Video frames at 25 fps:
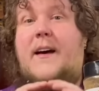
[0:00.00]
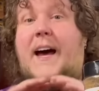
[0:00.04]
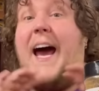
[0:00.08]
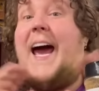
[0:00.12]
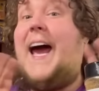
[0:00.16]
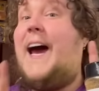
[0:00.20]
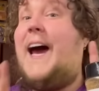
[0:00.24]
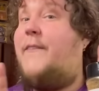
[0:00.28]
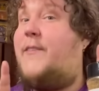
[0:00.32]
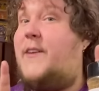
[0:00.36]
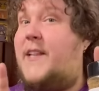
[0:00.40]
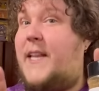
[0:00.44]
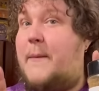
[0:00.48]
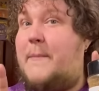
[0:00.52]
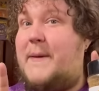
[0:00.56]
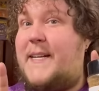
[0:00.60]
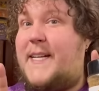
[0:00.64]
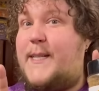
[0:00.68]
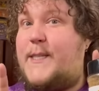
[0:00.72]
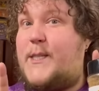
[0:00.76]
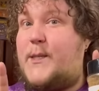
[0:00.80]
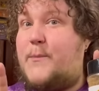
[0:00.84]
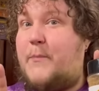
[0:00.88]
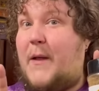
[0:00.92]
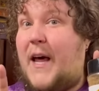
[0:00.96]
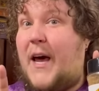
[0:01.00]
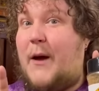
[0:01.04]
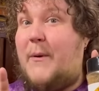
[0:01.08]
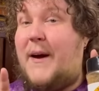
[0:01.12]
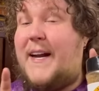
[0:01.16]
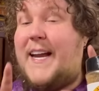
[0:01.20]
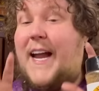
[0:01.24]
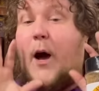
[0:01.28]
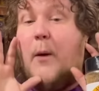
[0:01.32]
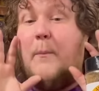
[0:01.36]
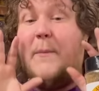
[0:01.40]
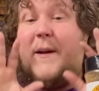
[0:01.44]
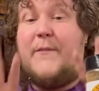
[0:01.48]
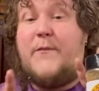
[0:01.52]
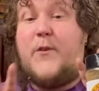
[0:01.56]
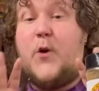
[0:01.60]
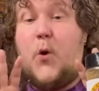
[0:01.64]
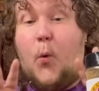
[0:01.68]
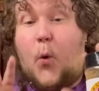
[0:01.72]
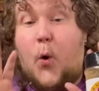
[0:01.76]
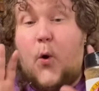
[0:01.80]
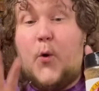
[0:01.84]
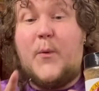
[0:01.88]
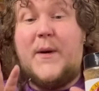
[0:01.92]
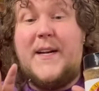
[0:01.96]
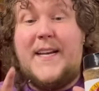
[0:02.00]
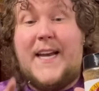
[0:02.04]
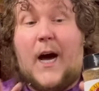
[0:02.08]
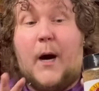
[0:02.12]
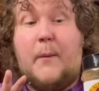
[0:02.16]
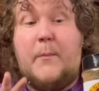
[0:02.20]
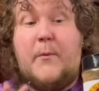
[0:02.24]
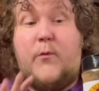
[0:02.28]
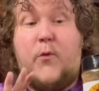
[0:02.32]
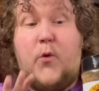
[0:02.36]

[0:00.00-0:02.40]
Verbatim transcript: khổng lồ hay một chiếc bánh mì kẹp phô mai đóng hộp.